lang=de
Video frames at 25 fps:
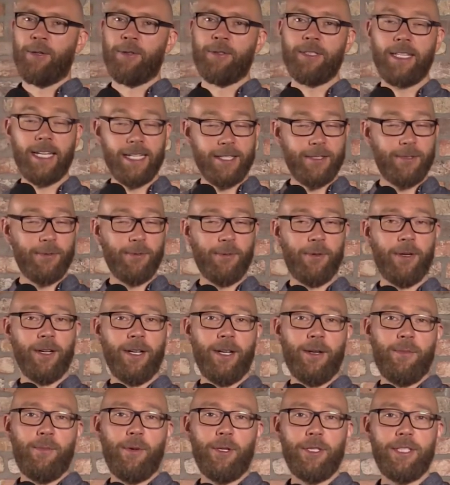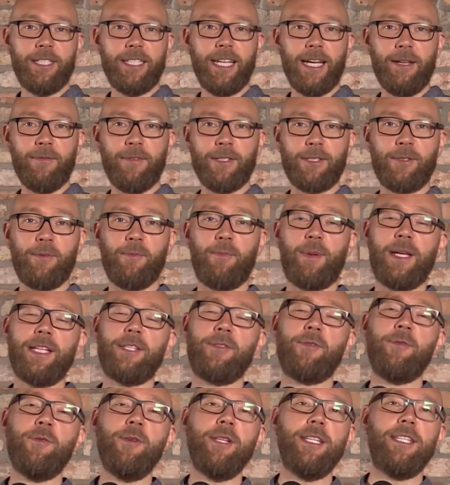Und dazu möchte ich einfach so ein
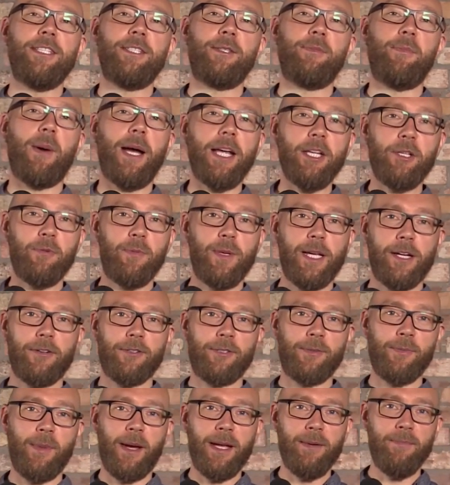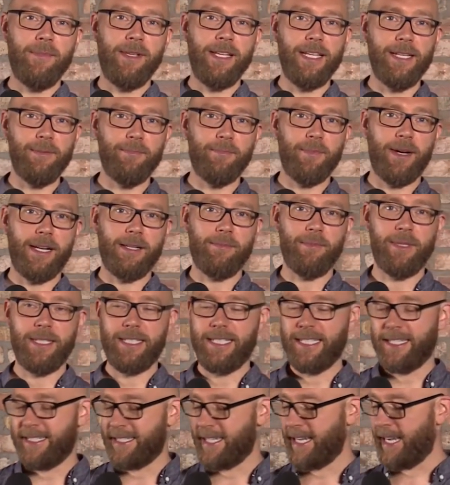persönliches Beispiel aus meinem Leben mal
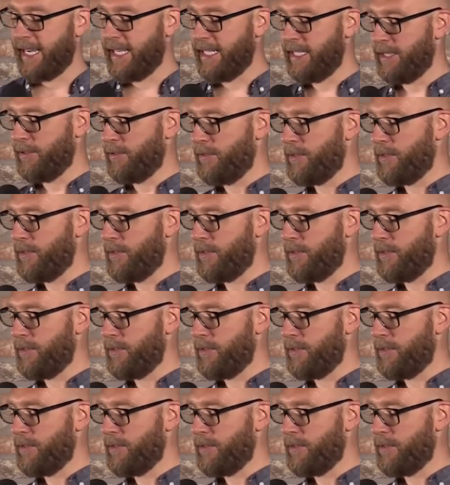mit dir teilen.